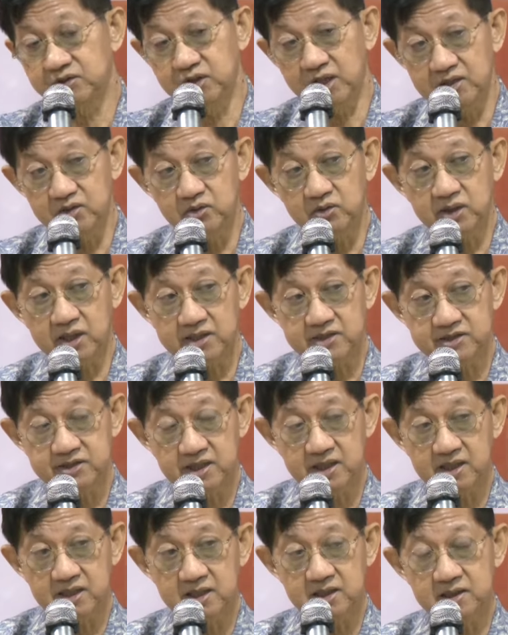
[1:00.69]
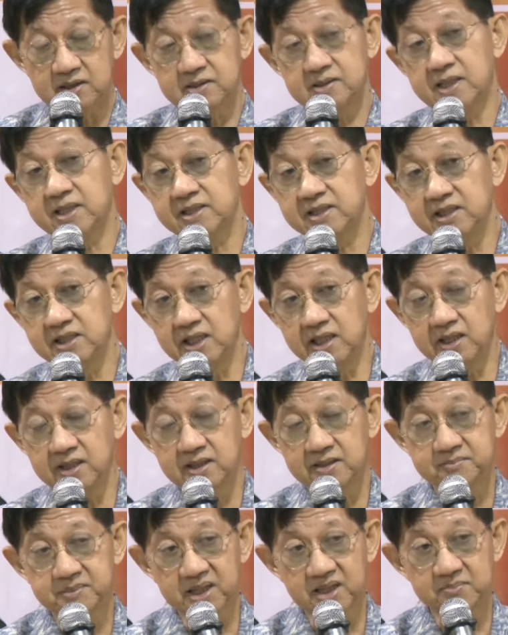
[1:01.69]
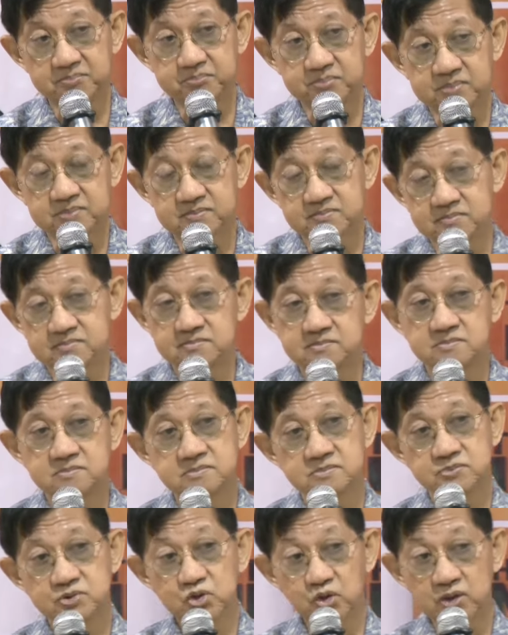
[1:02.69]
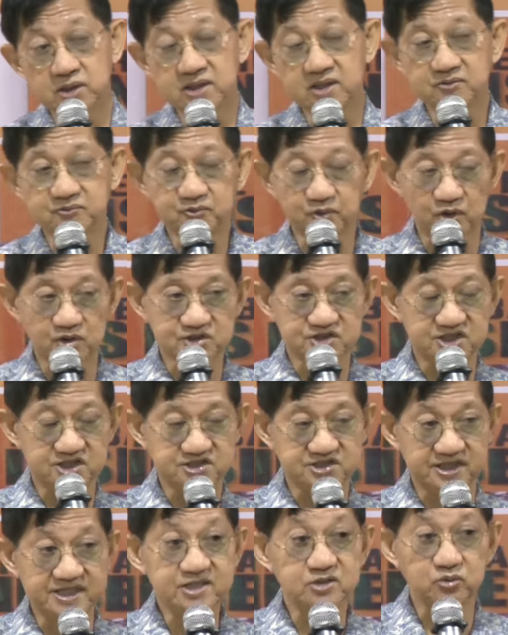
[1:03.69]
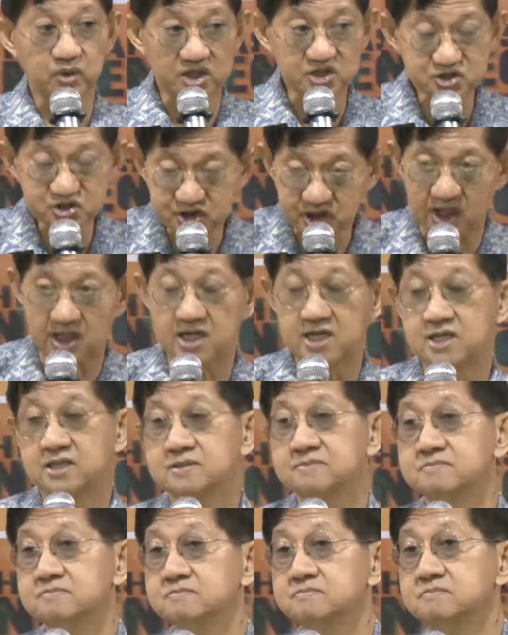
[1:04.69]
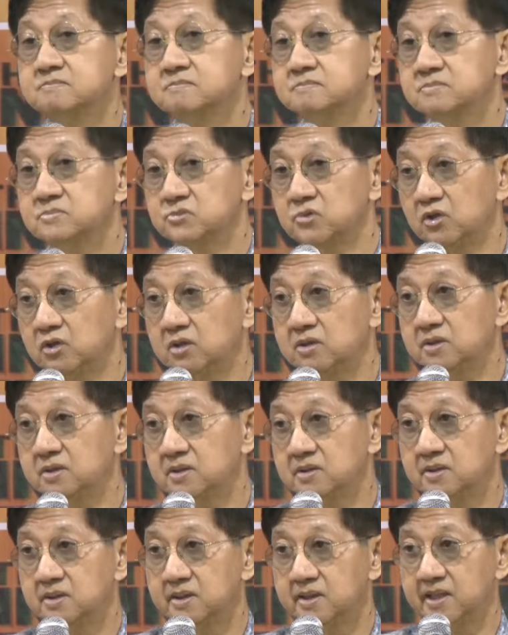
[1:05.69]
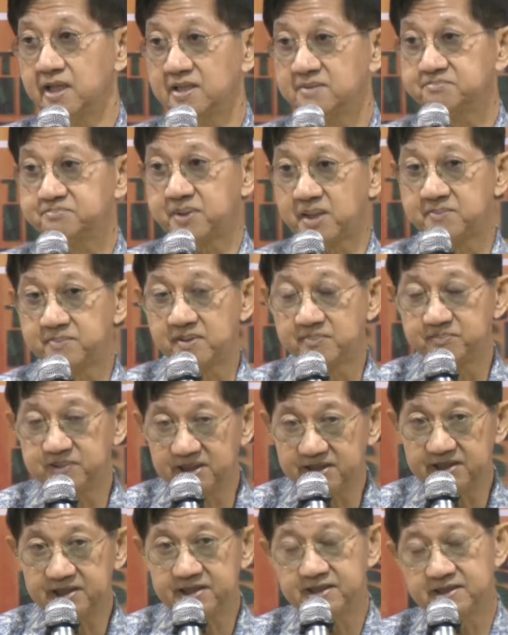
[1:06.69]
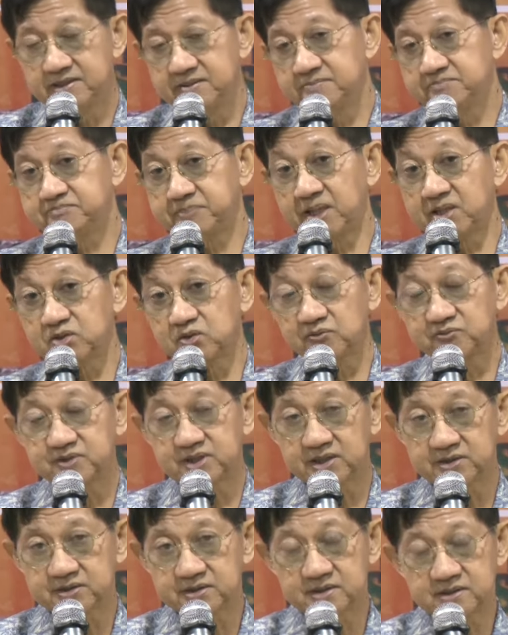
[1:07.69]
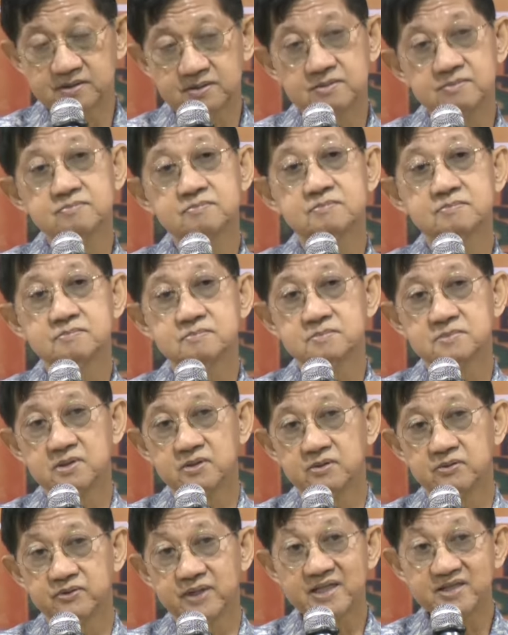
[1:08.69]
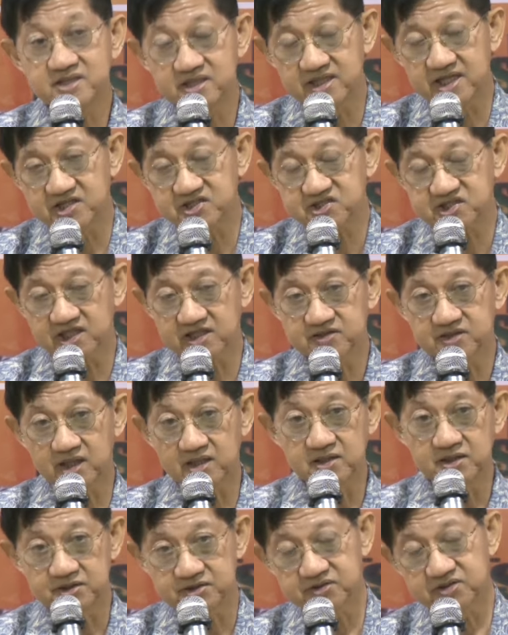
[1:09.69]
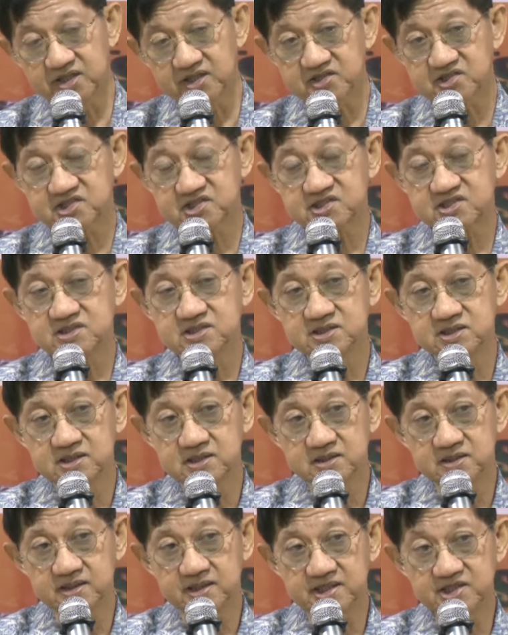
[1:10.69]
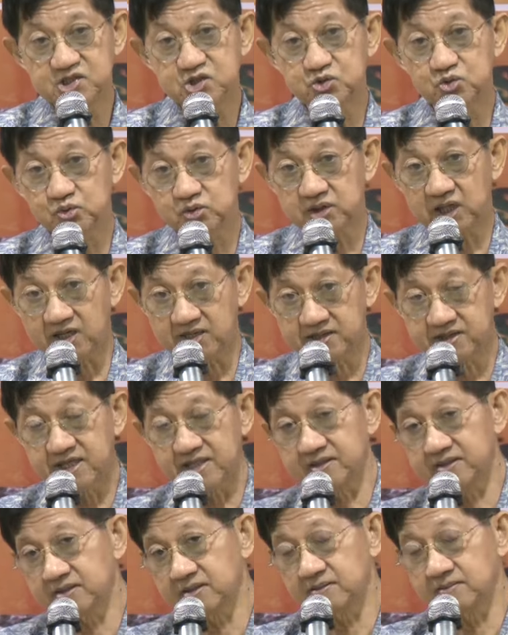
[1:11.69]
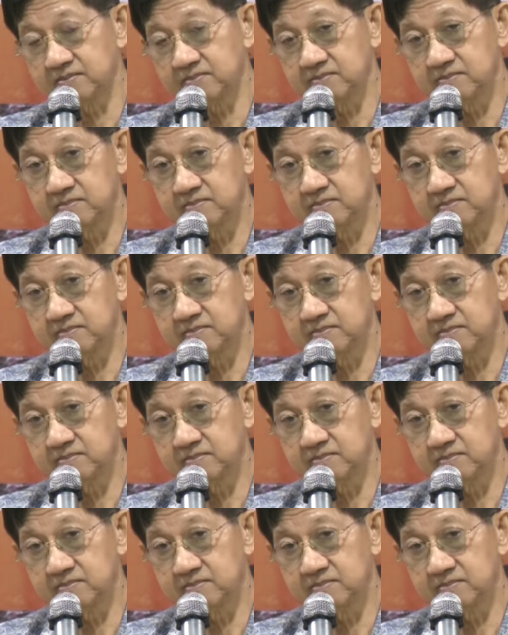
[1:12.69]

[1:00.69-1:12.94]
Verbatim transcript: niya yung kanyang, kanilang mga nuclear forces in Russia. No? And probably part of that readiness and alertness is to target